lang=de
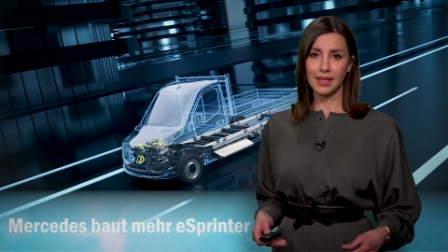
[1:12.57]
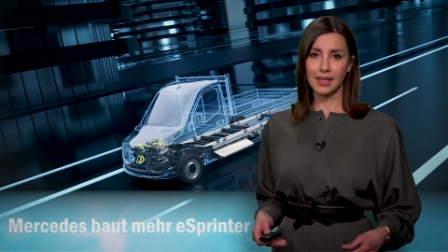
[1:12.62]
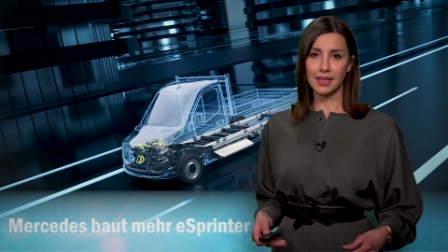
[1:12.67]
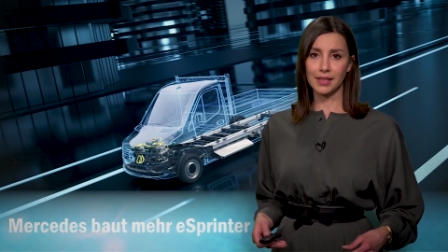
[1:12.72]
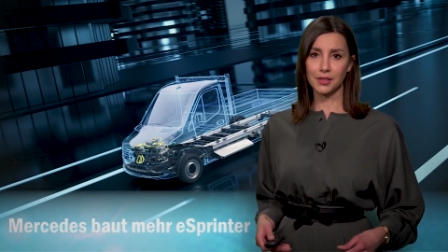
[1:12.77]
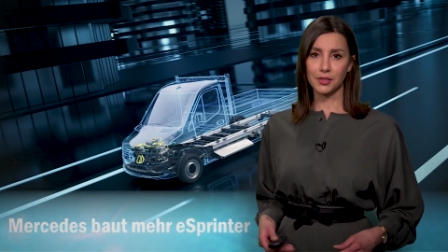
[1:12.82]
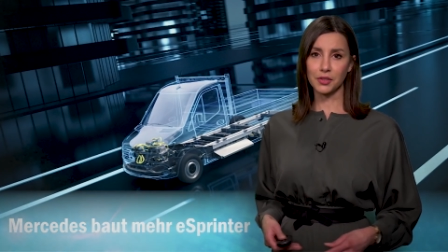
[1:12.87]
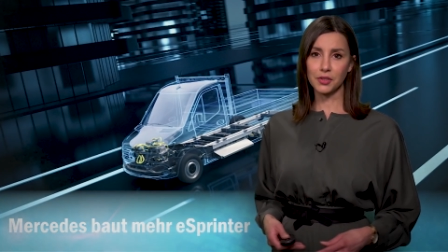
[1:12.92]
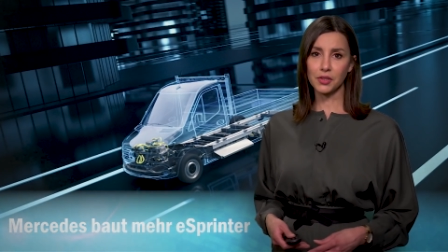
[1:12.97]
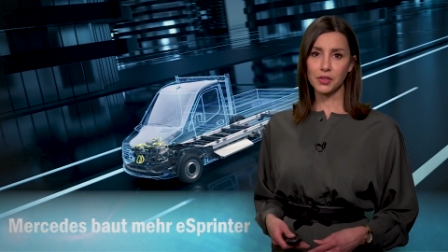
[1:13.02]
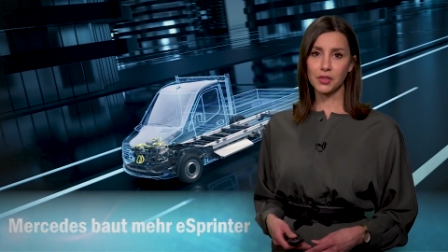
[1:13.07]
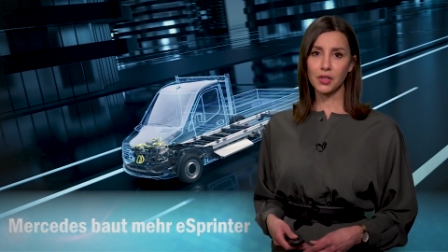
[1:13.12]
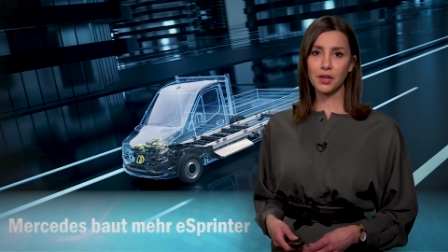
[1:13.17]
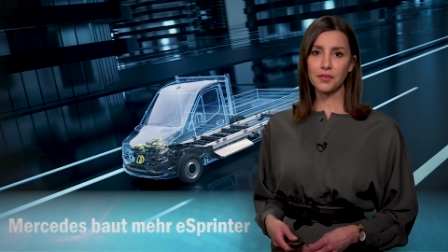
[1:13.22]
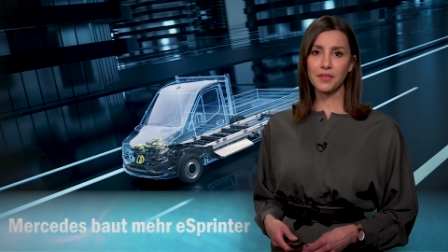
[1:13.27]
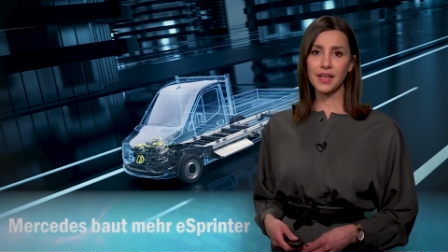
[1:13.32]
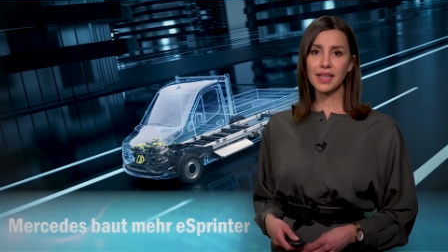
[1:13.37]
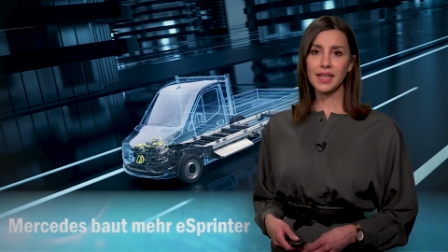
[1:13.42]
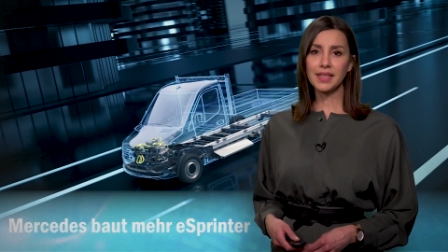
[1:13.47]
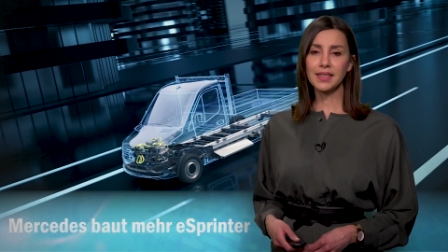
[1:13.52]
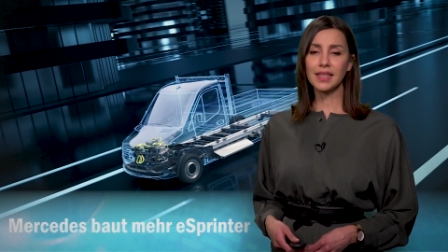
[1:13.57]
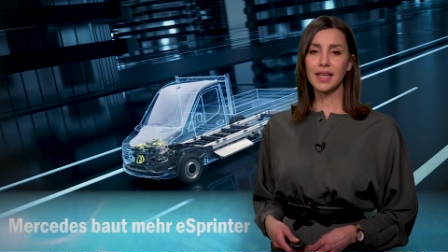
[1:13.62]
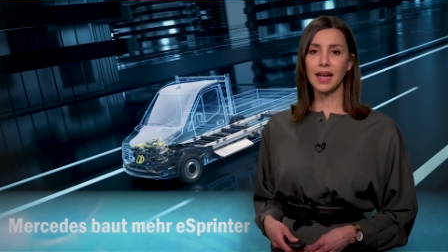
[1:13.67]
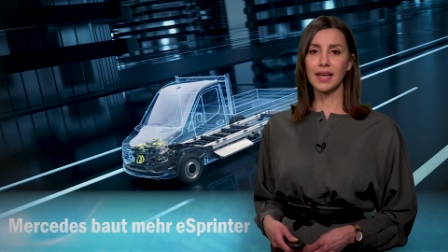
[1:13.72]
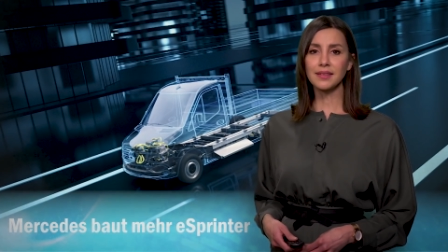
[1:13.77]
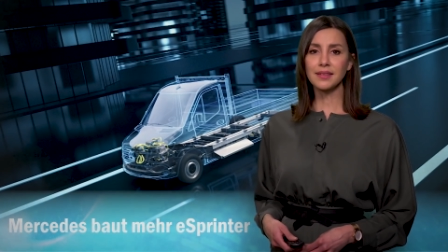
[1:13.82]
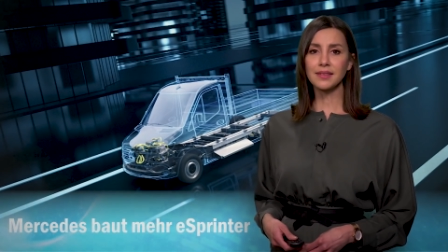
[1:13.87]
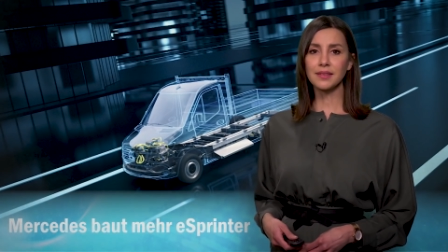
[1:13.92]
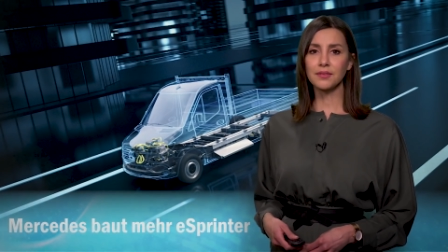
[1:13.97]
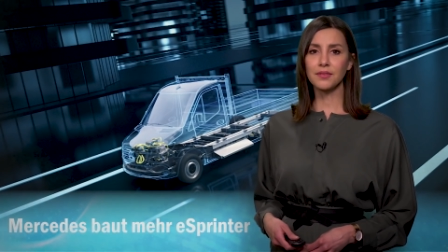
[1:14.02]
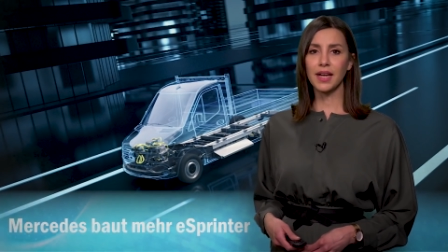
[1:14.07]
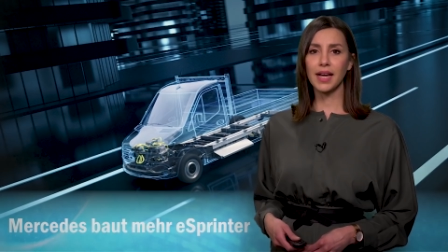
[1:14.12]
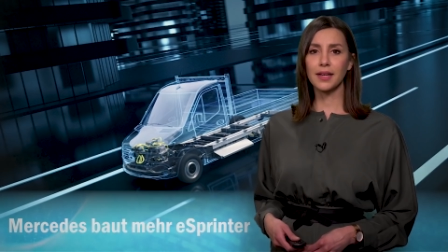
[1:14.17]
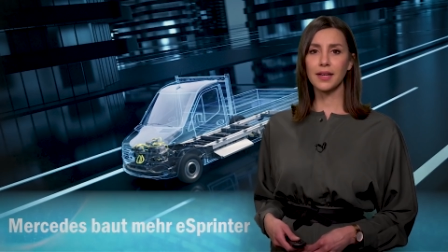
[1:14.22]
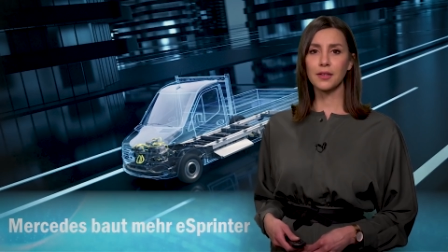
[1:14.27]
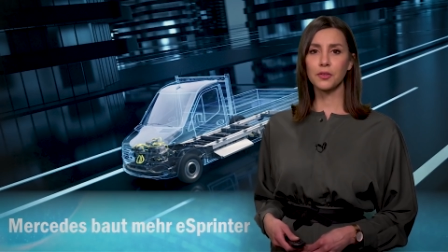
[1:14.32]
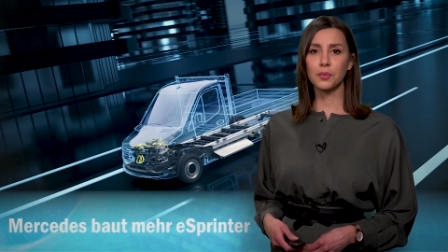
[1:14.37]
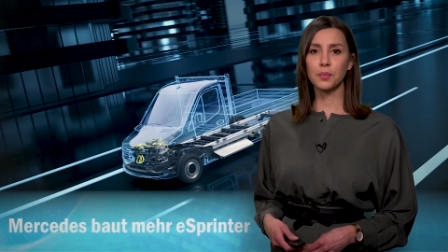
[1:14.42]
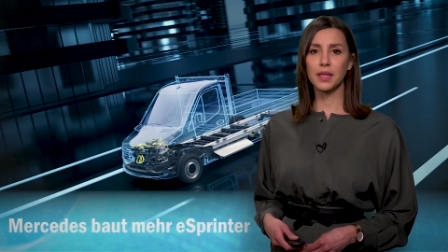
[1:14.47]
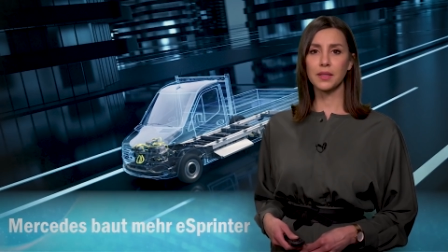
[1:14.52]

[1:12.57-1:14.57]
In Düsseldorf werden die Kastenwagen-